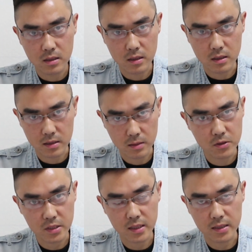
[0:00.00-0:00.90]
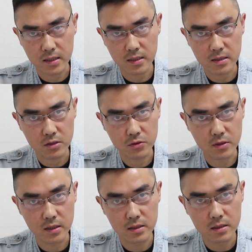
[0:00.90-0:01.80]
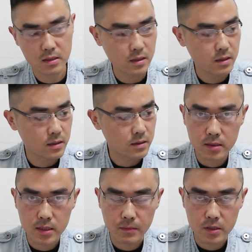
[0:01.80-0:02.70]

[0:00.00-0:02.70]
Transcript: 啊，也不建议大家再去了。那